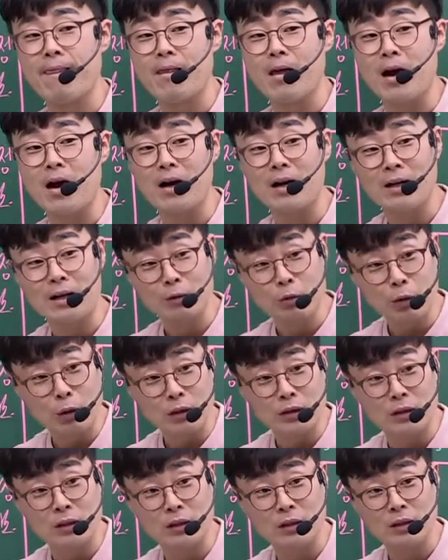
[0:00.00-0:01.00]
아까랑
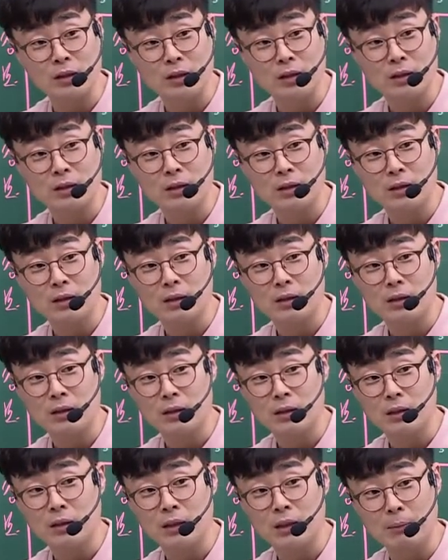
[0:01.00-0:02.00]
똑같지?
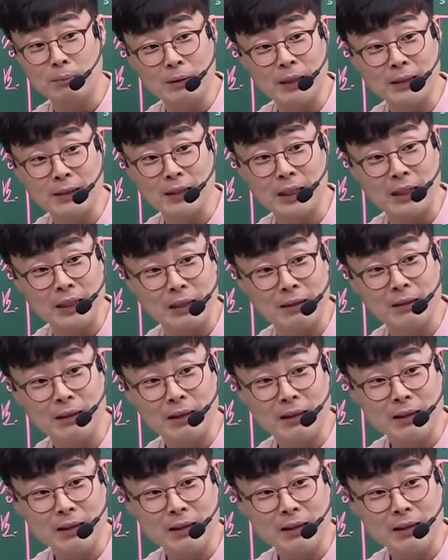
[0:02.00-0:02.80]
임대차 이